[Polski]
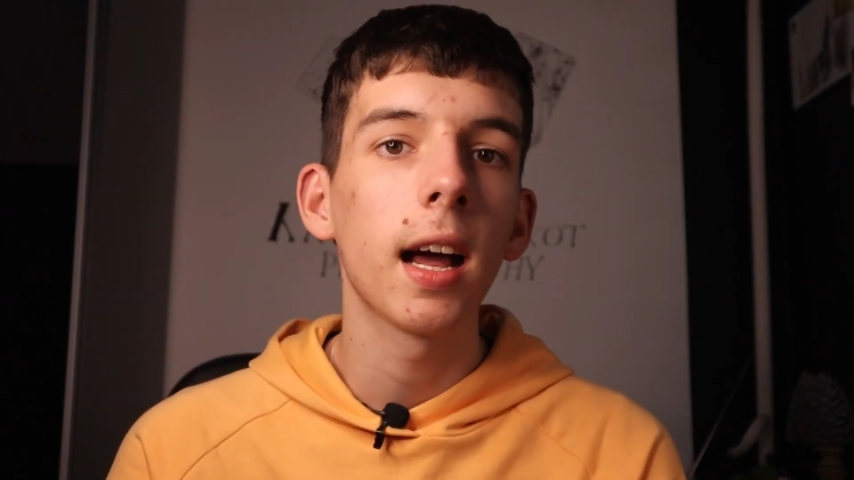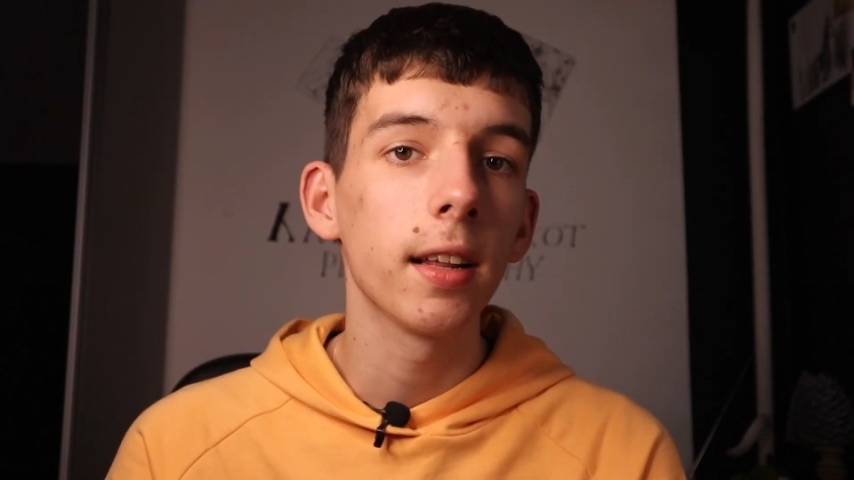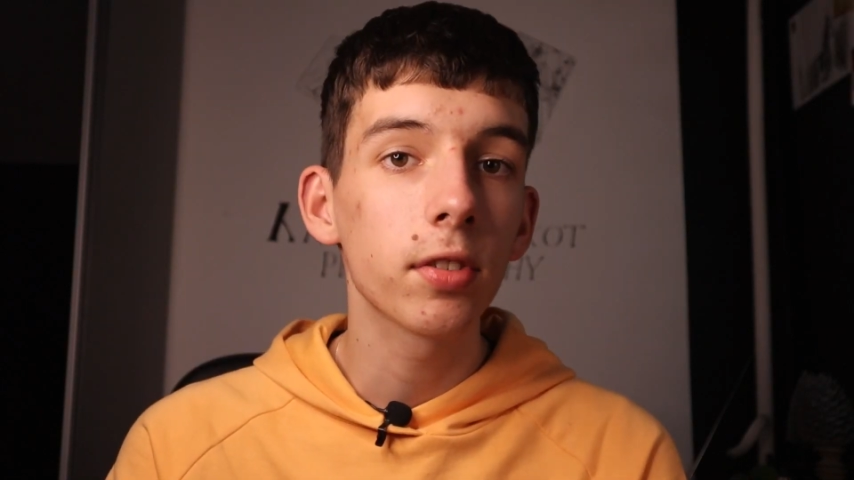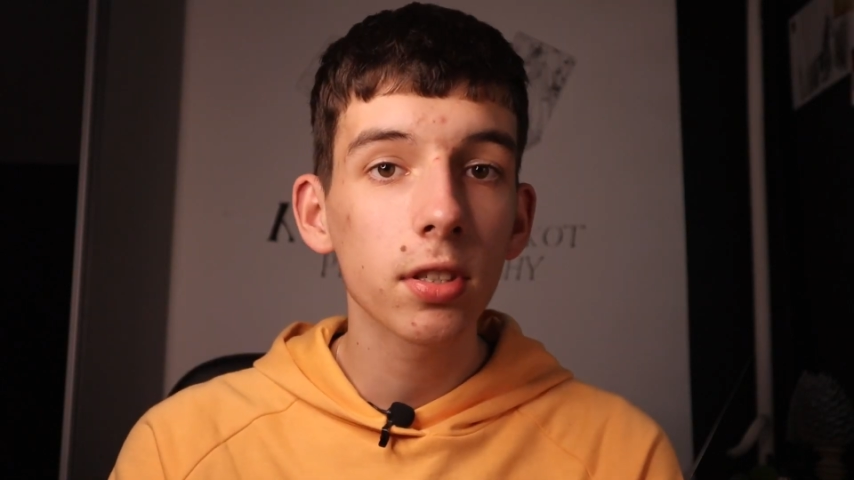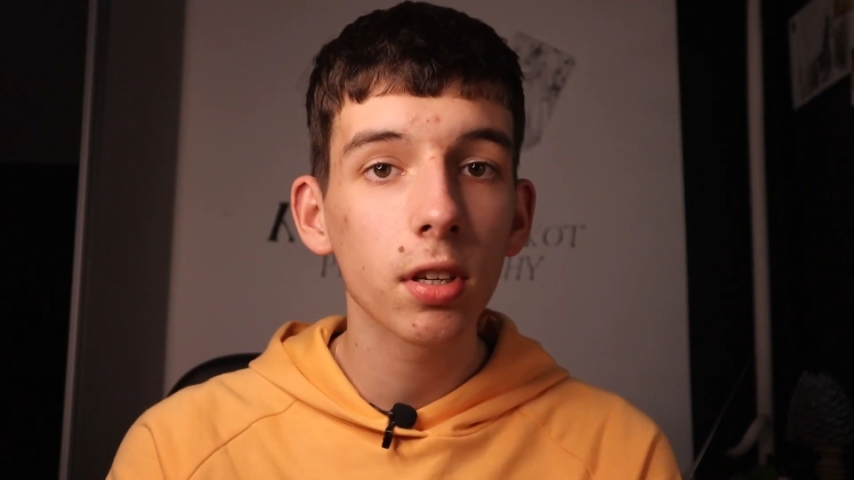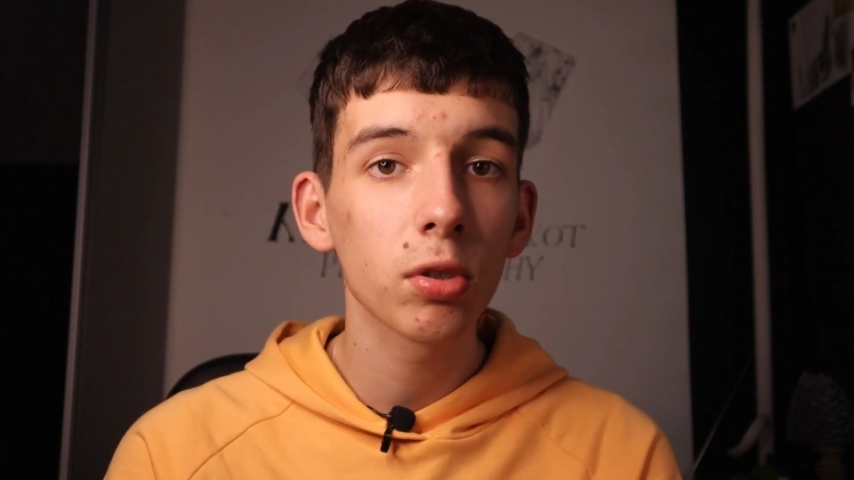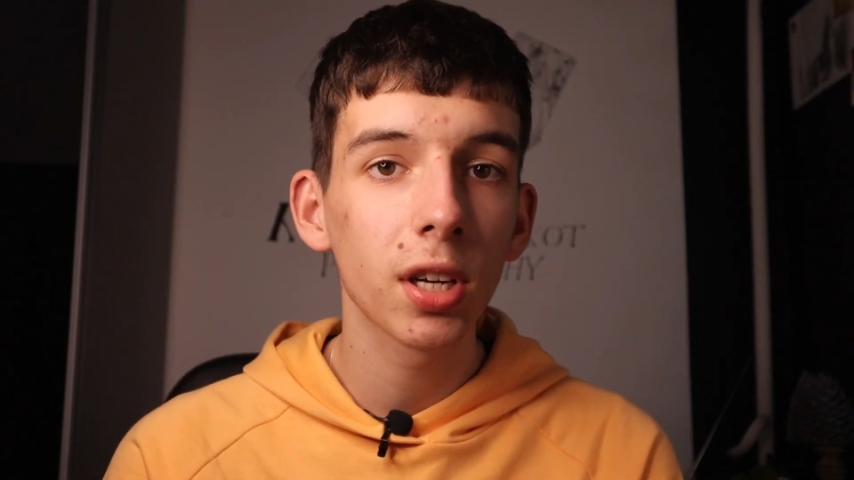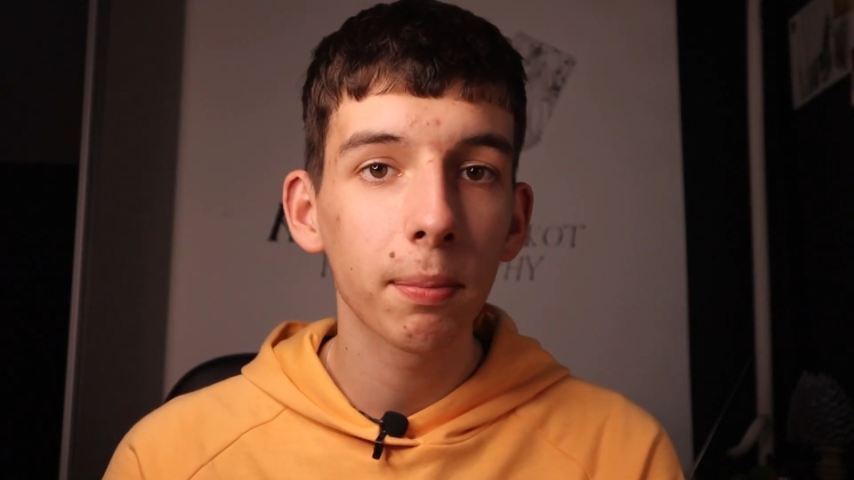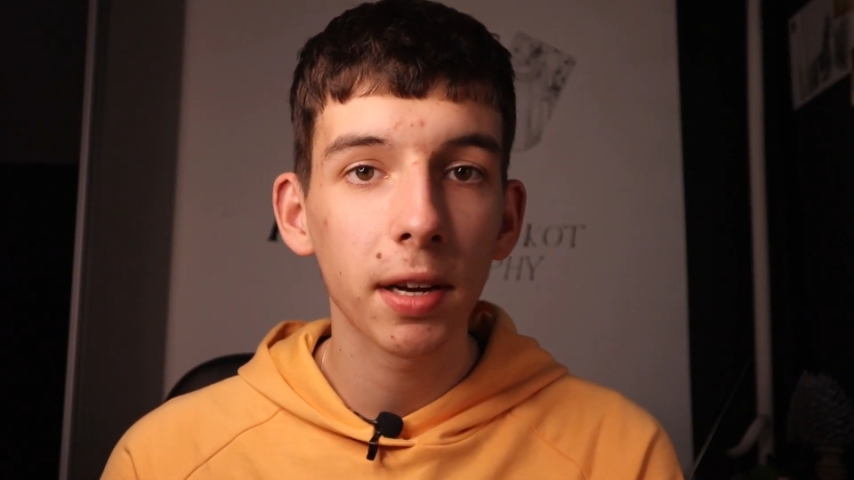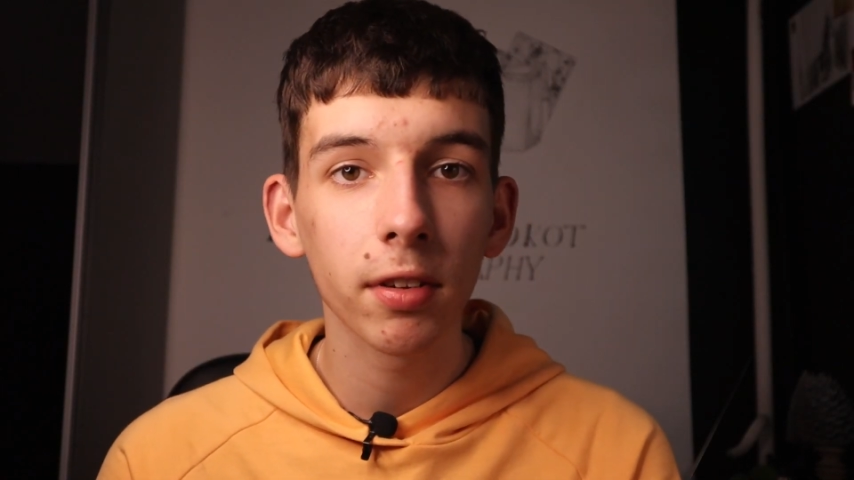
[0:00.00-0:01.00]
Ale wszystko już
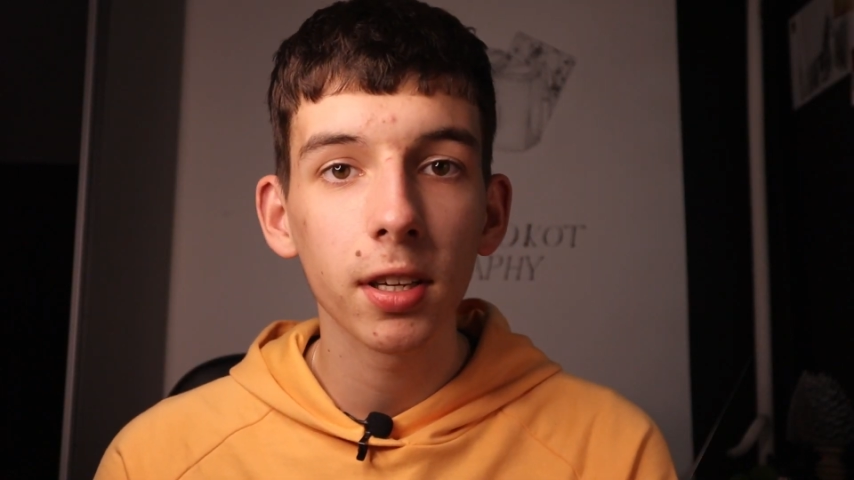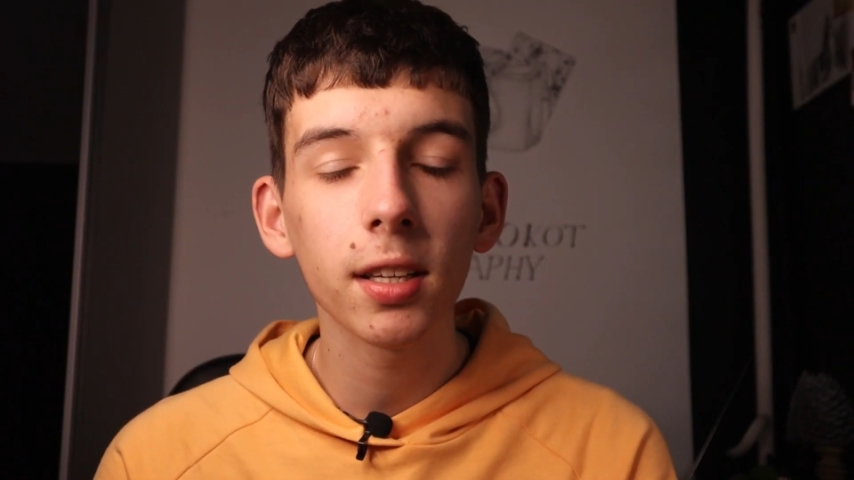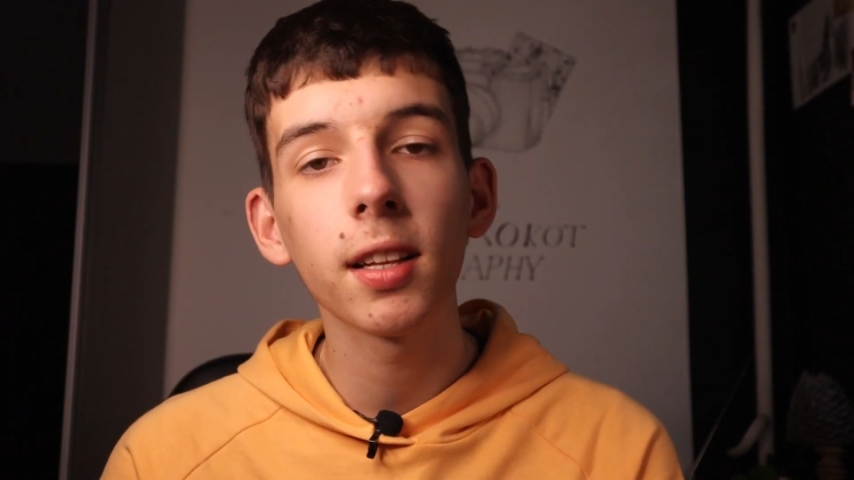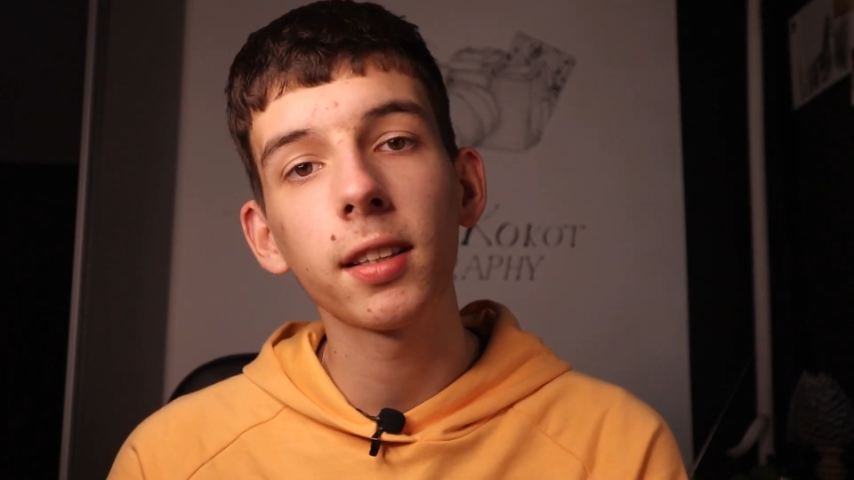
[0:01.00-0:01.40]
naprawione,